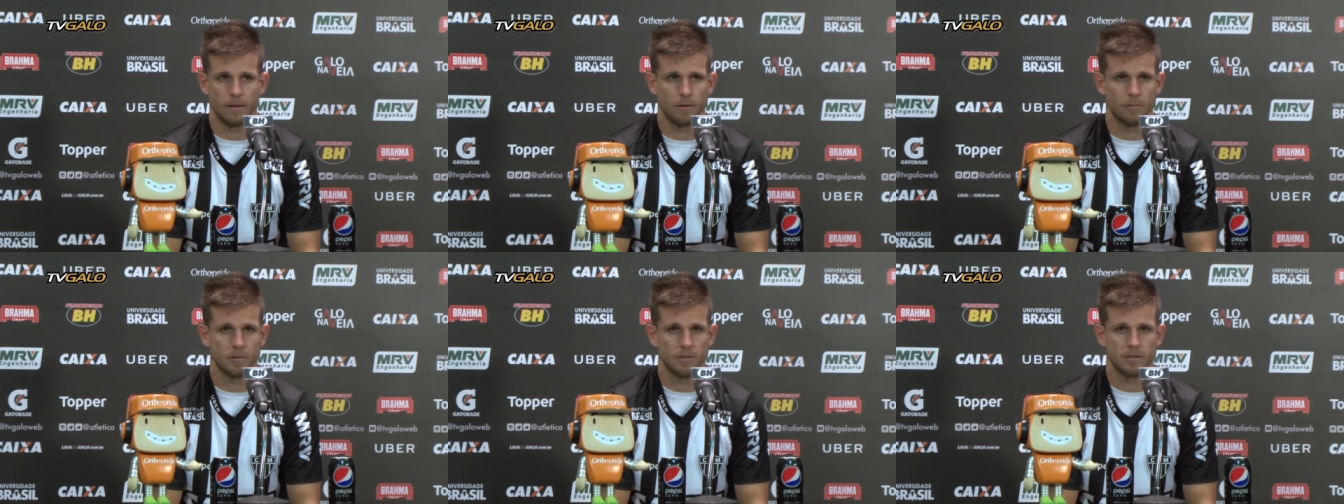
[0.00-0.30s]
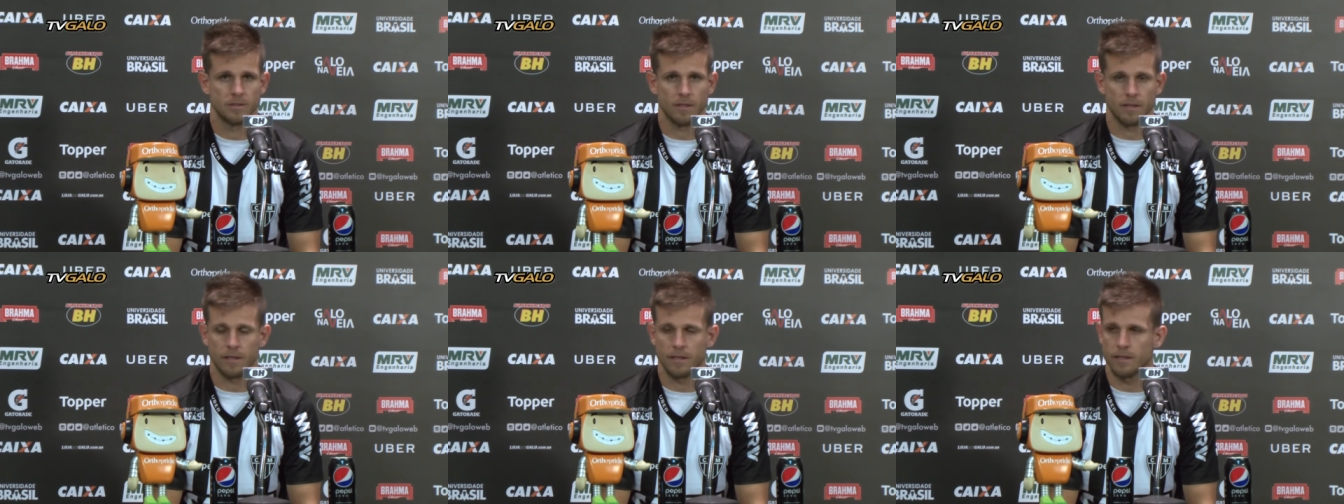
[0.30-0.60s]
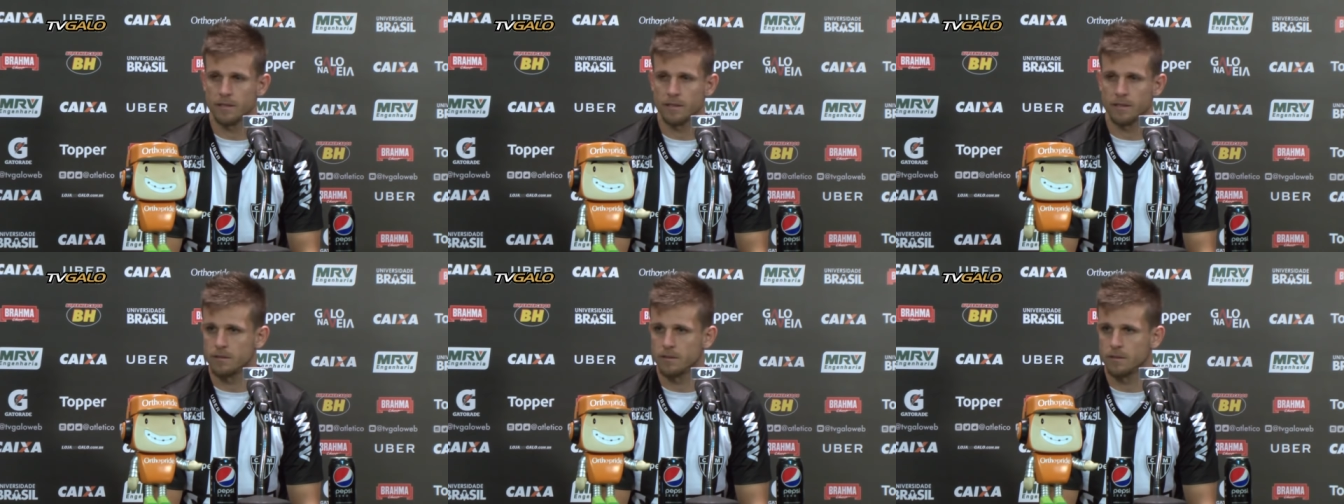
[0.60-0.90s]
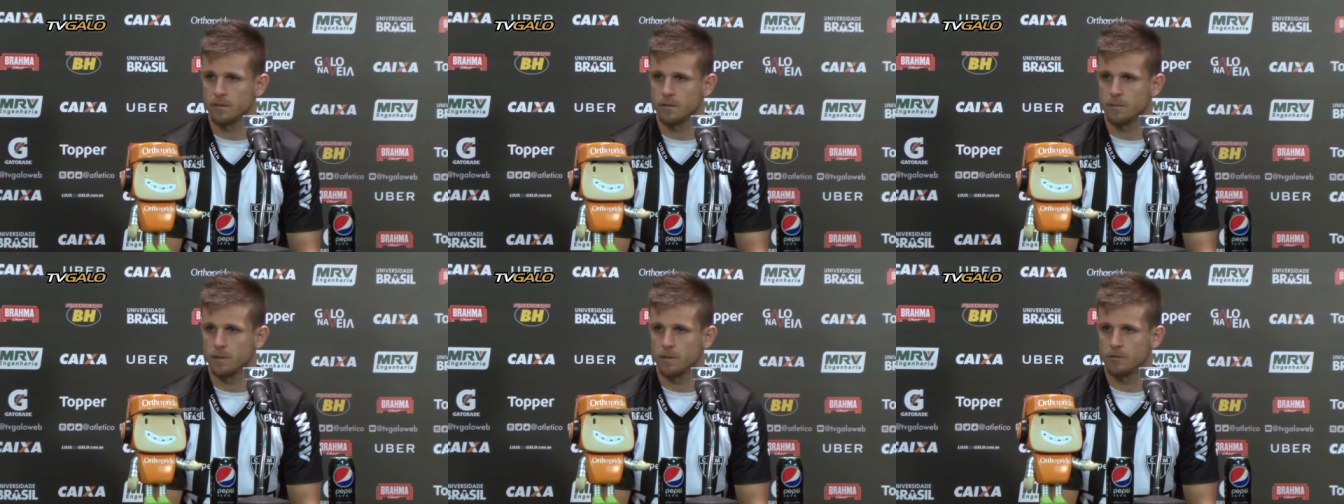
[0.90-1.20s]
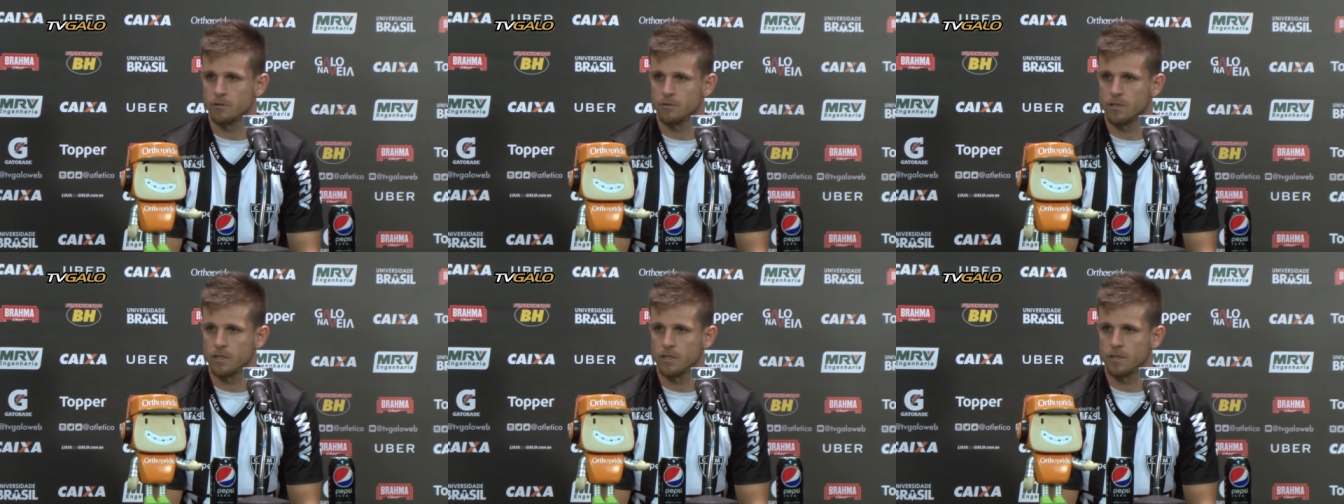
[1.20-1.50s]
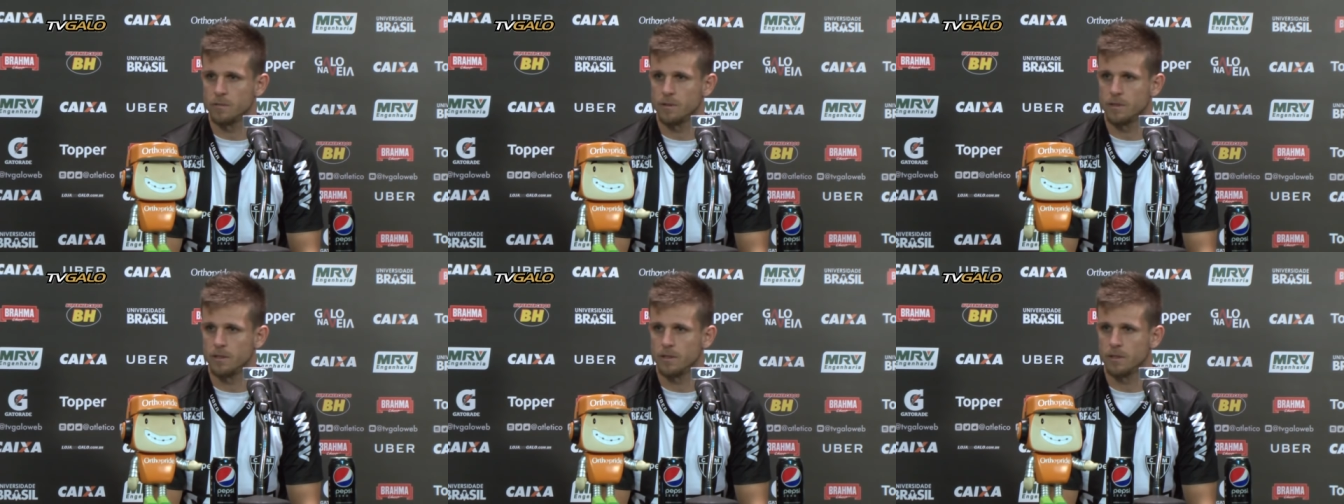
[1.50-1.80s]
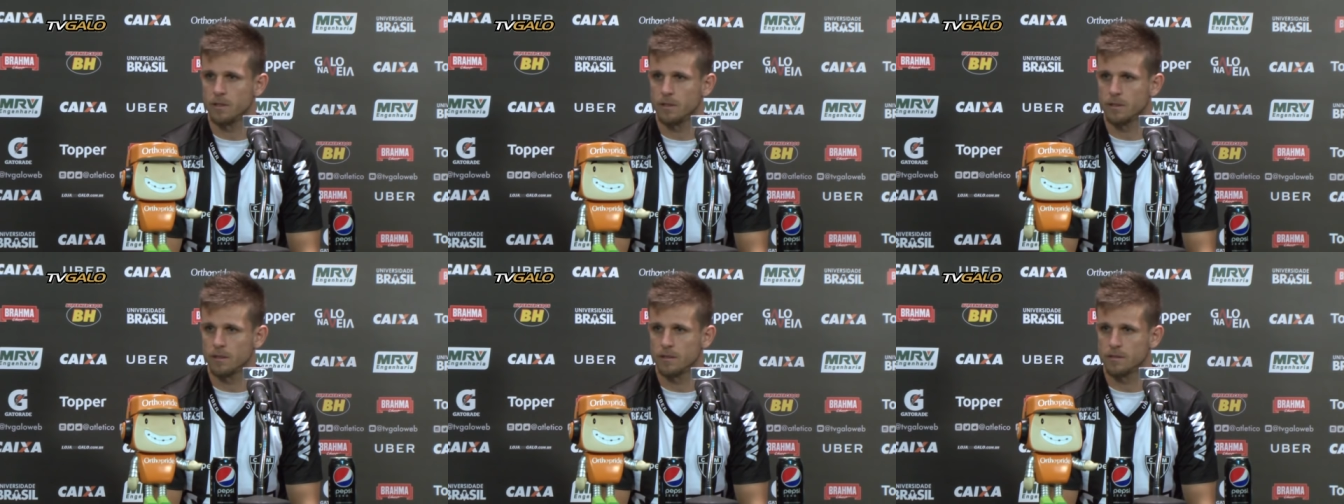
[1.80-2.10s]
é eu me destaquei assim também no CRB,
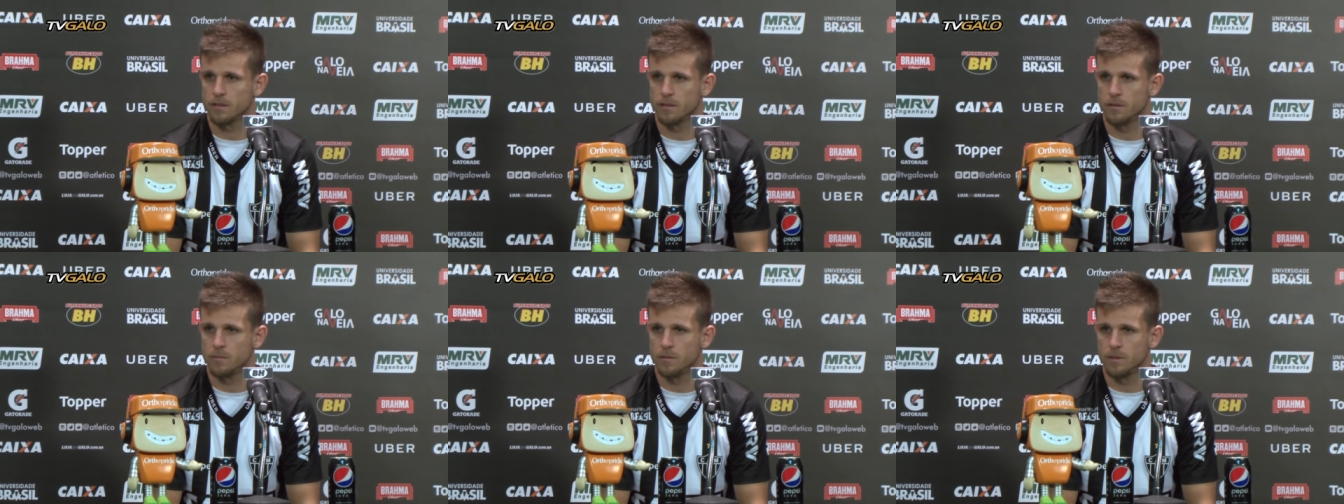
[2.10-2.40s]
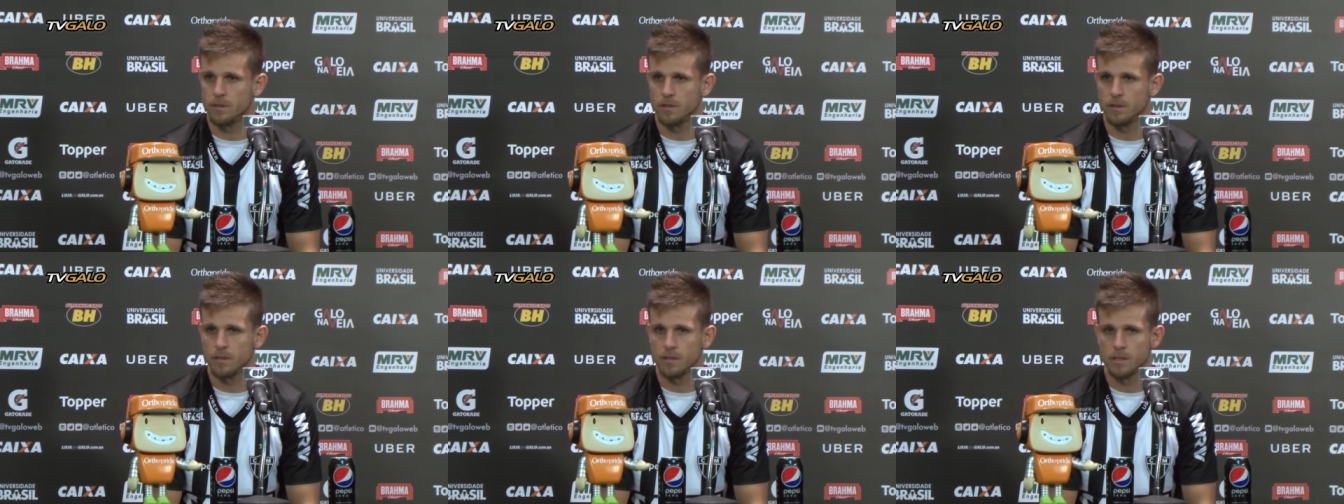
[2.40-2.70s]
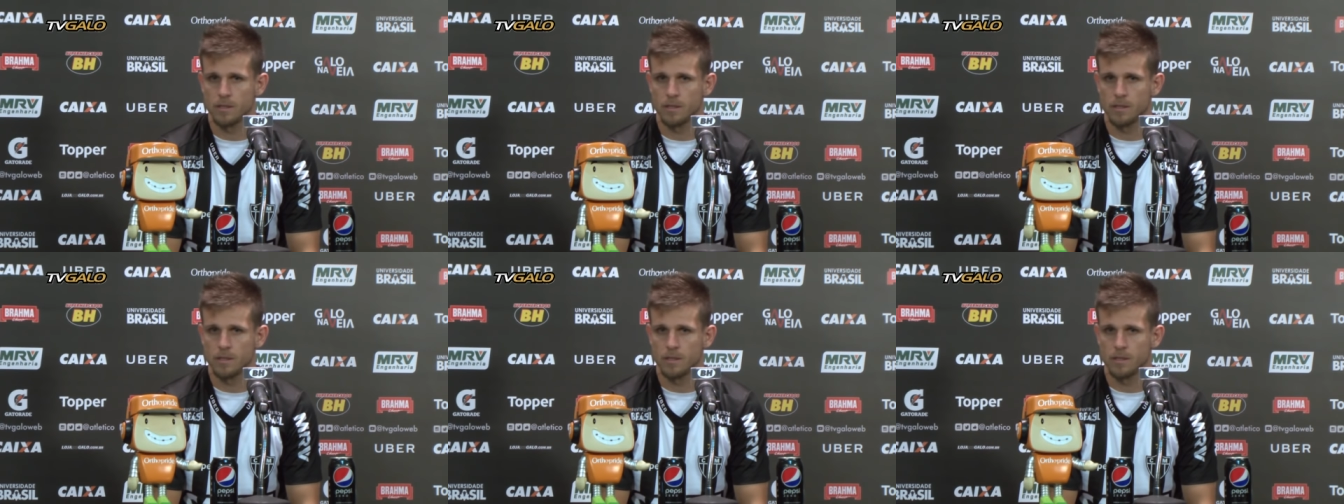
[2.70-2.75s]
na Série B.